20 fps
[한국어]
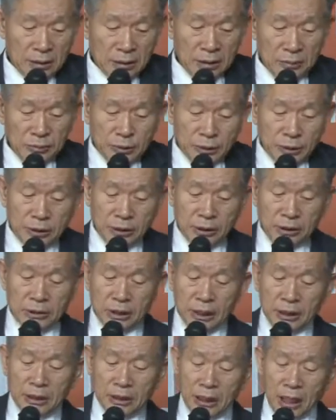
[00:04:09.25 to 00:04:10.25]
그럼 전혀
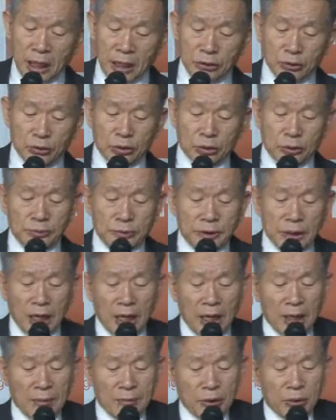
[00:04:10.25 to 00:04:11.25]
그날을 알 수
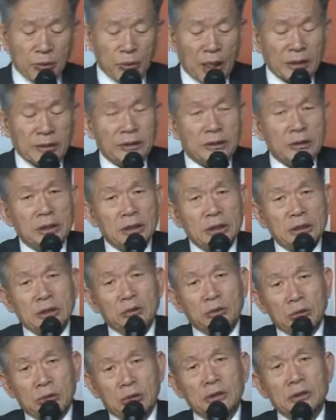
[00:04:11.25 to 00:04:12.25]
없냐 하면 완전히
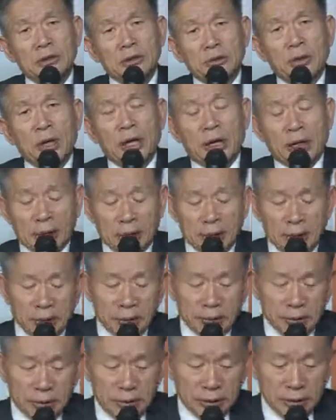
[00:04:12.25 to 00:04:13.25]
또 그렇지도 않아요.